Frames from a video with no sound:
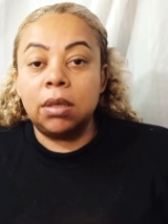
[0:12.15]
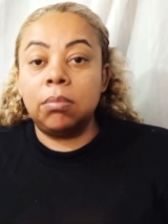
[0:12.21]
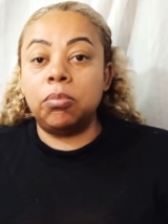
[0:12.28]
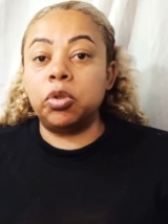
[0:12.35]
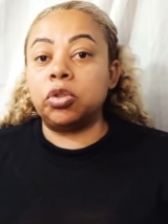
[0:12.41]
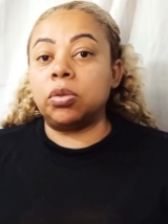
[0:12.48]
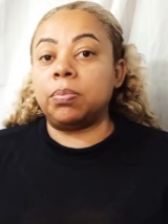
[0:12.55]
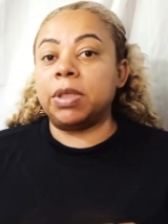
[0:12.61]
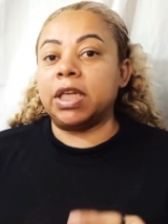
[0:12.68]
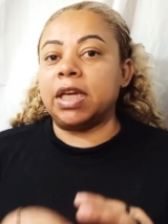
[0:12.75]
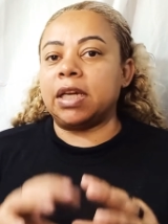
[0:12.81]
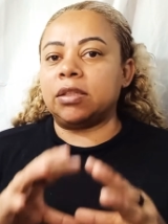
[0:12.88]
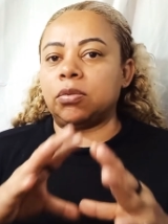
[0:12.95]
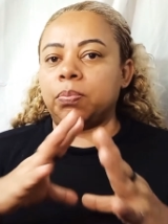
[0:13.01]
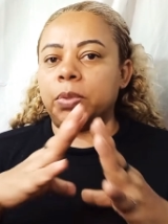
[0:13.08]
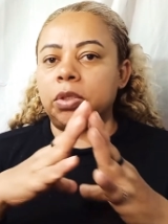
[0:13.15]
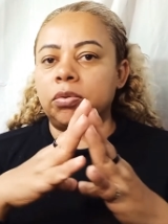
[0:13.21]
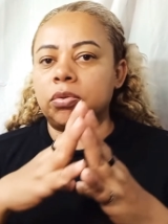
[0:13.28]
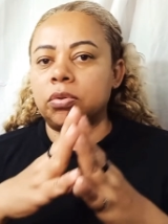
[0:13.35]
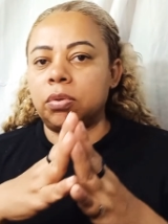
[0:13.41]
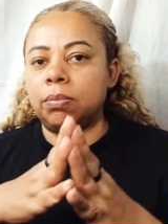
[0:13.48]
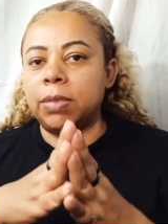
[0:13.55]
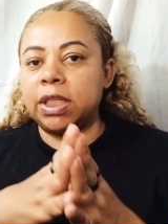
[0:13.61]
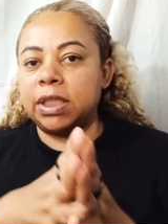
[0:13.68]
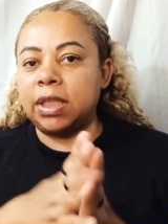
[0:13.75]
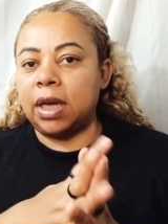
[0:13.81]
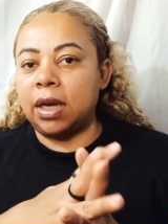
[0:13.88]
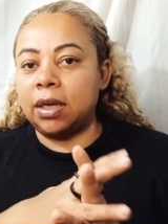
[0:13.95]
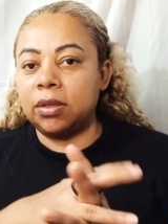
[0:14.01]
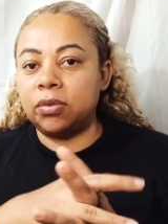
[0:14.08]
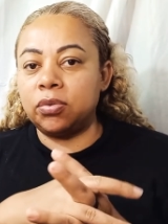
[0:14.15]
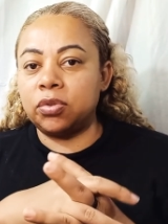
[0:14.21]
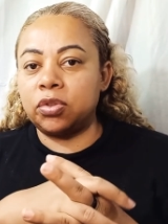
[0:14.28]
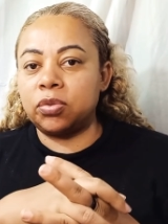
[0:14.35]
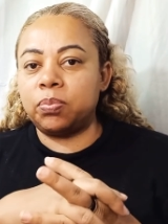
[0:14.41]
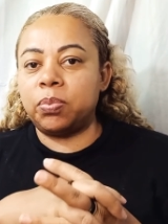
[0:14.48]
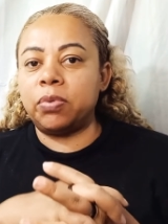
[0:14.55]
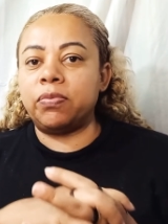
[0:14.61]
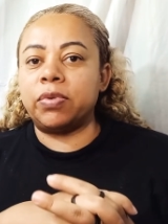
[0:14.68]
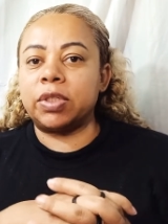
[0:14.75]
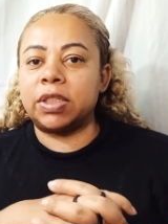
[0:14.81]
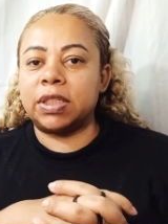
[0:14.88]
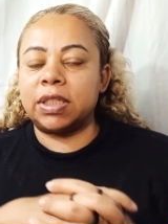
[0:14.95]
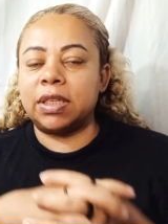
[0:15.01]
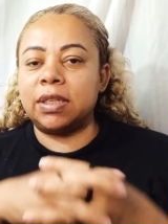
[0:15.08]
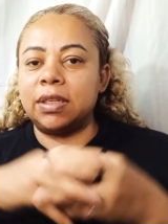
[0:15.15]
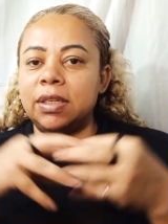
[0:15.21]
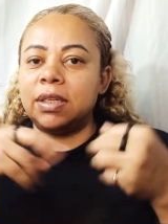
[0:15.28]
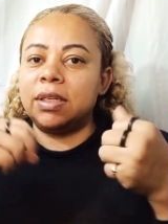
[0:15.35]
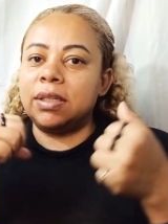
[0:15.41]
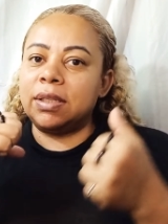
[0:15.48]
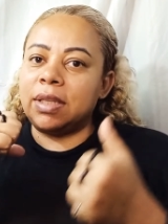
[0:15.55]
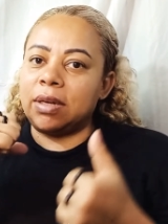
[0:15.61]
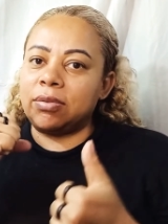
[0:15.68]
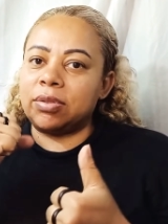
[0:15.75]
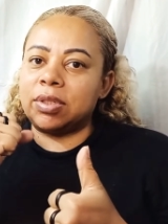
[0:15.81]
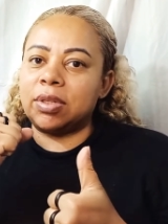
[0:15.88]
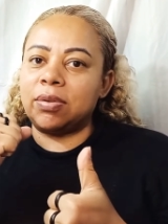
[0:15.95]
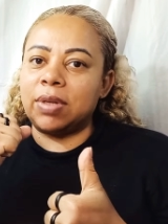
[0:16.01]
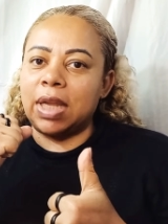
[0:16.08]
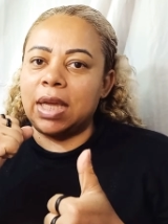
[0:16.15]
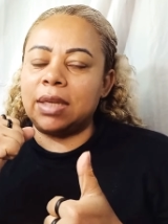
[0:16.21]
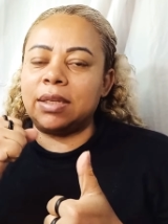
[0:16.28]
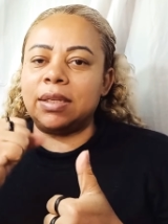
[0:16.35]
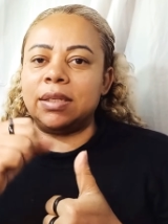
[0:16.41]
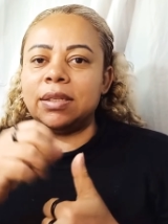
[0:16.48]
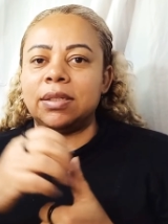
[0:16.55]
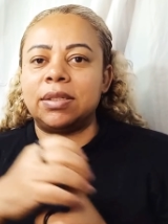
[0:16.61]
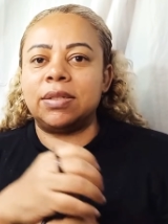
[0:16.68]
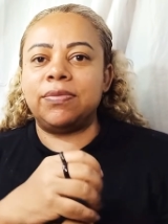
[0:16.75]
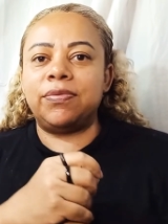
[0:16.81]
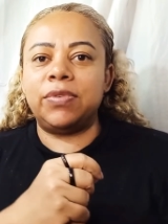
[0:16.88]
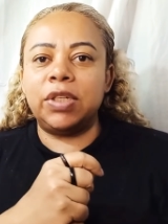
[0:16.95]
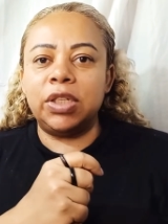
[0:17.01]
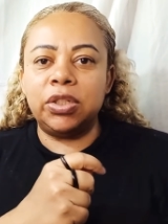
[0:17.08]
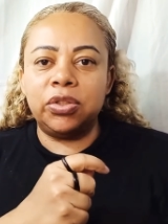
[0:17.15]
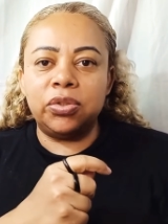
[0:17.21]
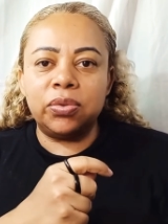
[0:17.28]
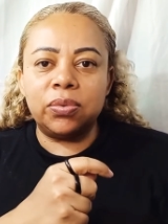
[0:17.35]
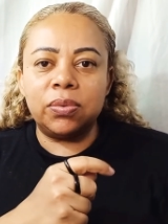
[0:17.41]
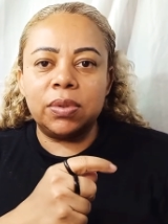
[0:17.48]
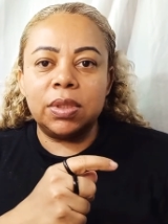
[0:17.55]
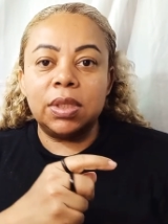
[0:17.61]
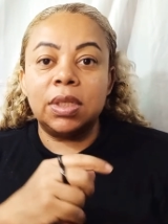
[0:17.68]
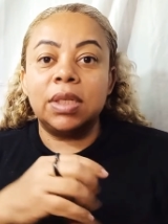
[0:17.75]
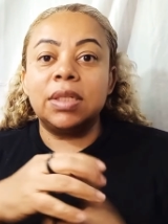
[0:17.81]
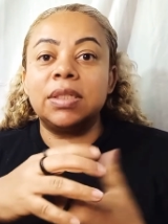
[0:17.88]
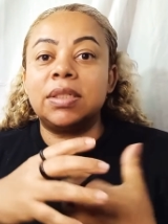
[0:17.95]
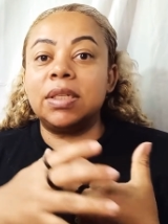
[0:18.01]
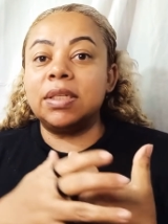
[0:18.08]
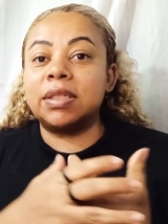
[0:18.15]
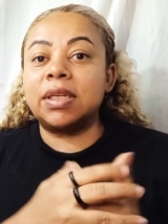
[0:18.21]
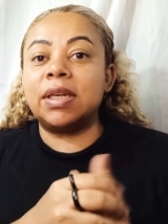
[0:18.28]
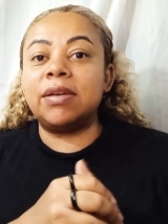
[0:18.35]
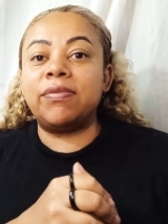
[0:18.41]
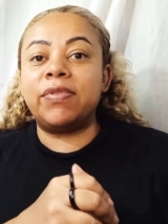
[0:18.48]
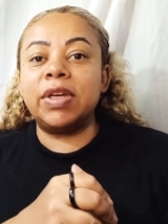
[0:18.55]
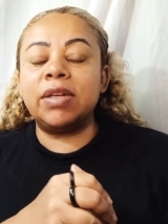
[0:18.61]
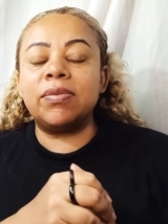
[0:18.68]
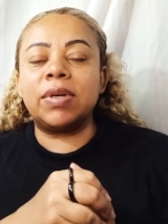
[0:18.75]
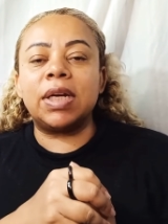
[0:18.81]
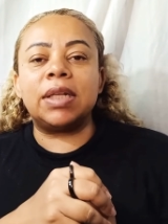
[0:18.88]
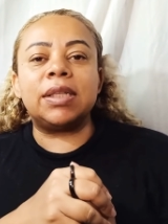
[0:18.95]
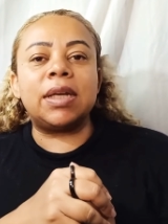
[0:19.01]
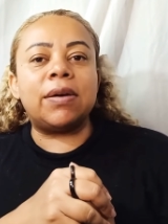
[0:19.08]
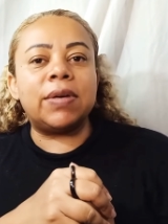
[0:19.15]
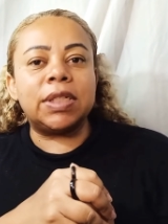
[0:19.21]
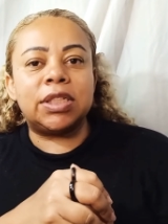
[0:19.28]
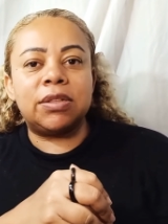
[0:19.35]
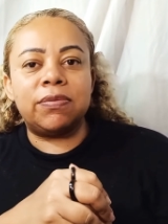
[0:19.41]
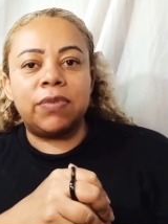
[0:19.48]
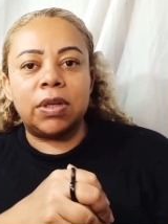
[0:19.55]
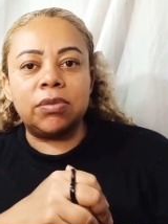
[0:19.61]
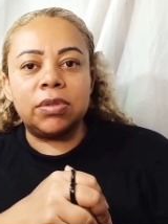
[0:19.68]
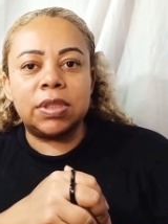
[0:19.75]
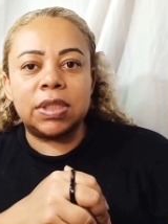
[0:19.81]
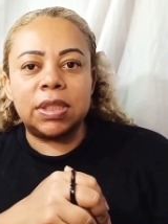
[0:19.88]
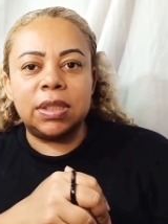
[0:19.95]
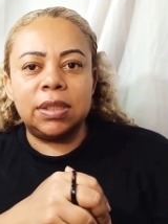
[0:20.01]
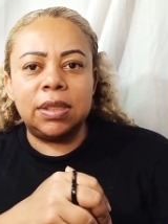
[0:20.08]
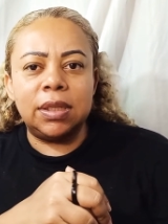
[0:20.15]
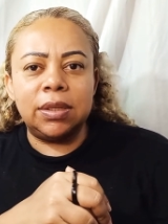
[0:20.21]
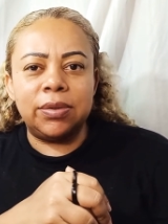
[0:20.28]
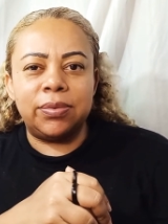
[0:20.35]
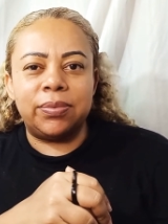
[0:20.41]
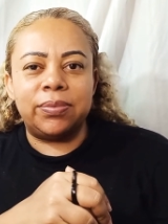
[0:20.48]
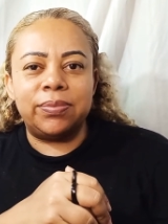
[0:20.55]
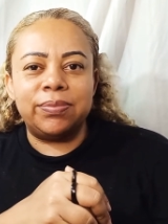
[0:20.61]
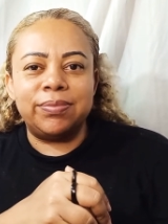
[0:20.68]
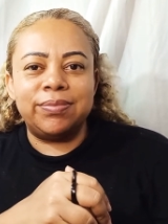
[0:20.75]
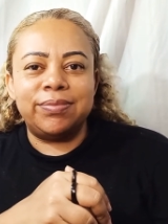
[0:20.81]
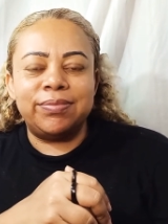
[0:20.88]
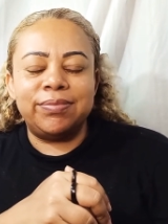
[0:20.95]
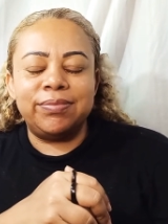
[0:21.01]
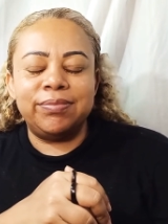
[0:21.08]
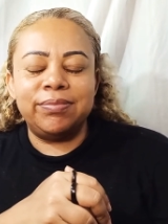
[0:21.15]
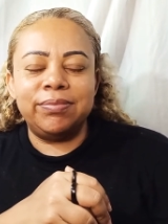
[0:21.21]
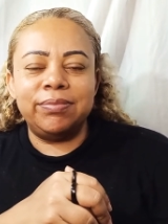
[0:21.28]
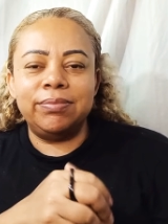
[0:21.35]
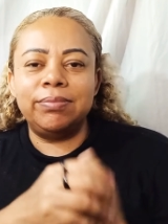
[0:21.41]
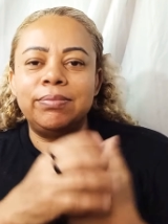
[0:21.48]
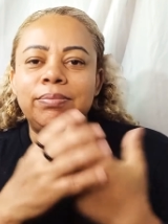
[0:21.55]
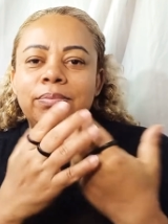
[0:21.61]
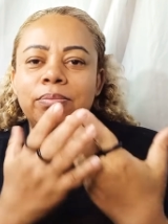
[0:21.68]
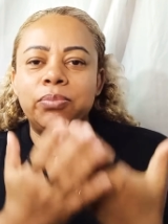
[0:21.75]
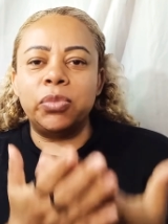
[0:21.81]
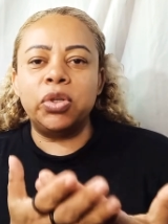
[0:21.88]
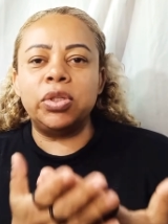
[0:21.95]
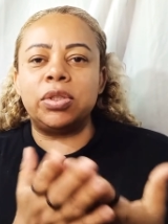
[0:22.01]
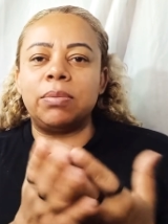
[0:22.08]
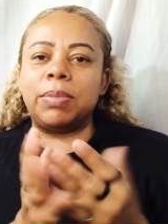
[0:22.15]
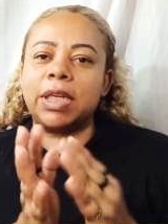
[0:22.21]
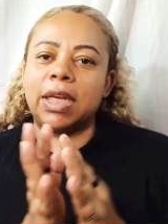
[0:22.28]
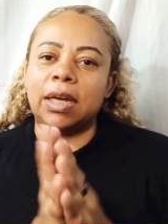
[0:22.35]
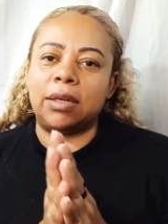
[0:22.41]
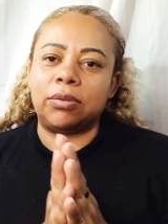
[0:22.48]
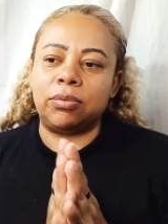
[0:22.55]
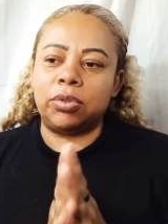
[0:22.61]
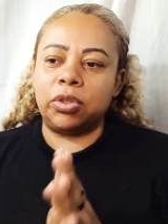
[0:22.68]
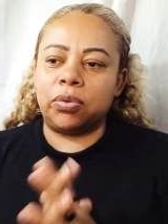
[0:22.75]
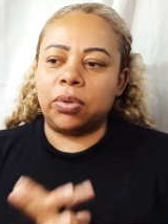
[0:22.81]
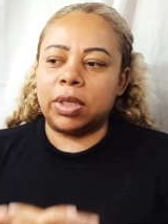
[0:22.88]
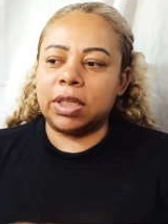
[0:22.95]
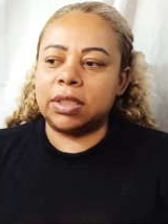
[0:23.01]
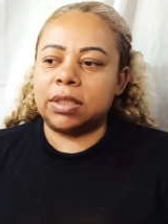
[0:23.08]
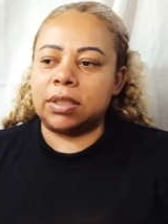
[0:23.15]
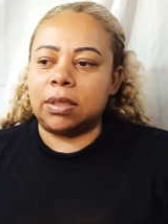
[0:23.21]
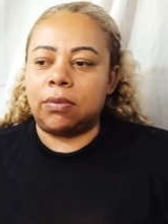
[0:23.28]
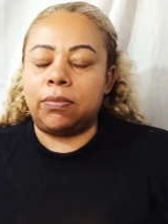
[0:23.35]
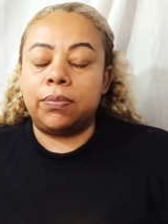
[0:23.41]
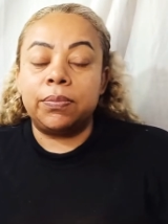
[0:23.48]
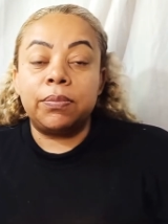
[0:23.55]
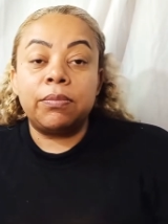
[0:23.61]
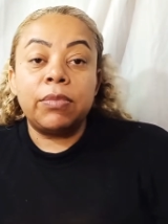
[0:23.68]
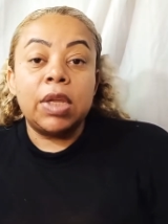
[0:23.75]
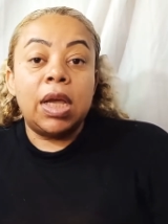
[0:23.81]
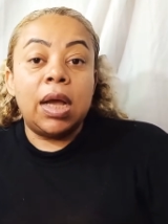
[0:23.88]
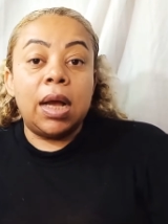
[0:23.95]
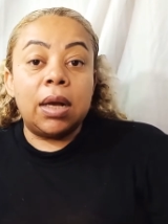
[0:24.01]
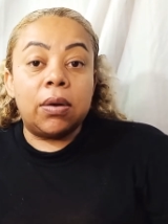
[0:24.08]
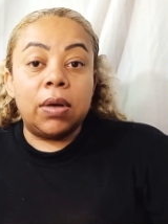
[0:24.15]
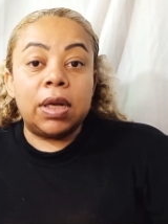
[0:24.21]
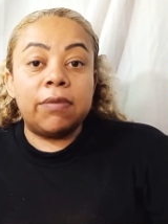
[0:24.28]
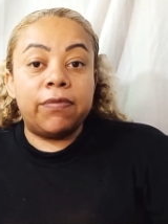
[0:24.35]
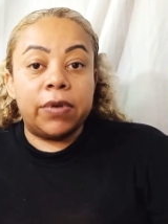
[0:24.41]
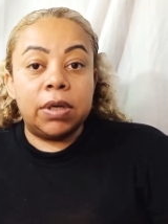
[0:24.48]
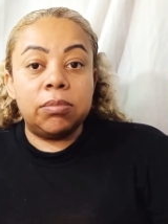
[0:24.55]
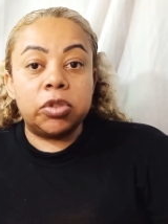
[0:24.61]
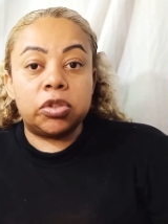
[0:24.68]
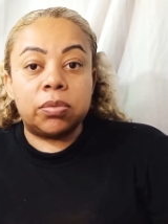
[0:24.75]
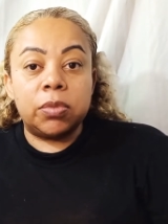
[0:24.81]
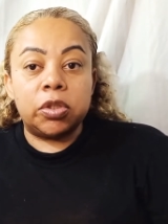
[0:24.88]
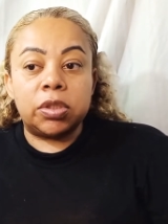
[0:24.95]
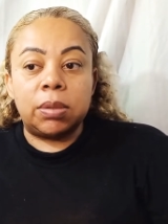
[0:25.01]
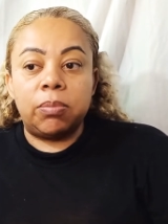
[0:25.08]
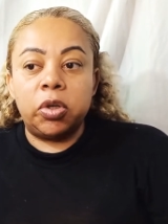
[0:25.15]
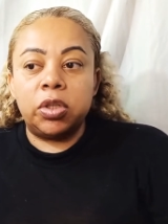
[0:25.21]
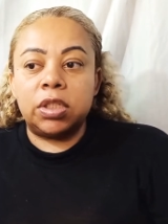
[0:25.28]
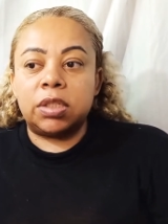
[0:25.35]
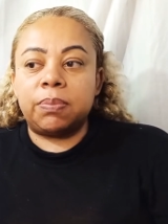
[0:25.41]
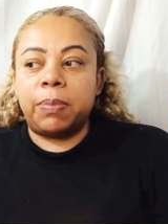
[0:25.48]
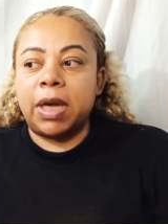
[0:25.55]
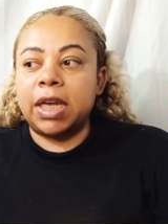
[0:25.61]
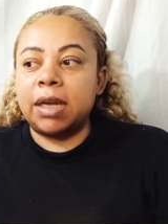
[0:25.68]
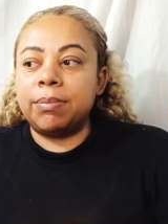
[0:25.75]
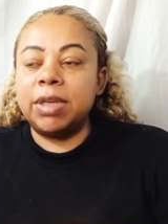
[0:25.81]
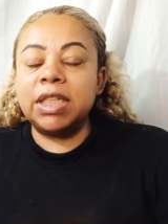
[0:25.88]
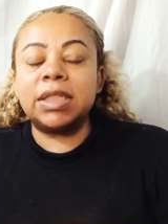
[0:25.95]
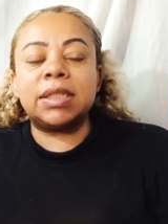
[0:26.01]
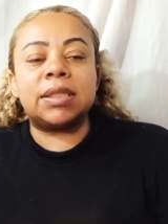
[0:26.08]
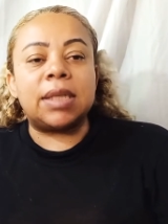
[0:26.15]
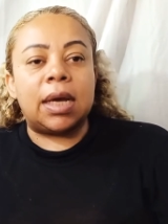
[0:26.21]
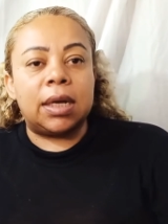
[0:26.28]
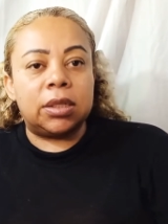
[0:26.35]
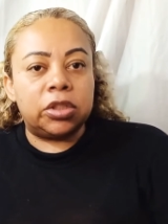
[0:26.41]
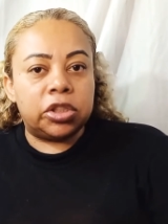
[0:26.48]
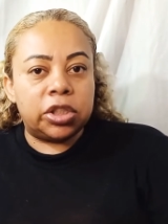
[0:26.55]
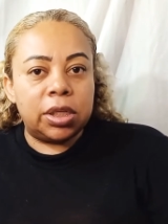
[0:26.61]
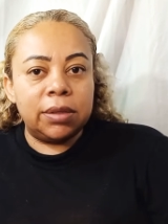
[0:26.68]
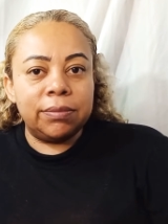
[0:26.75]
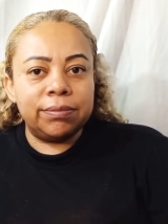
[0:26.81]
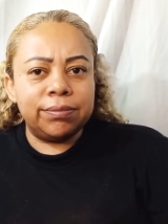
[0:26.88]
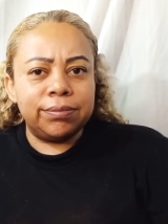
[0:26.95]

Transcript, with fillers: Muito obrigado pelos comentários, por você dar o seu like nesse vídeo, se inscrever no canal, ativar o sininho. Muito obrigado de coração. Agora vamos, meus amores, para a mensagem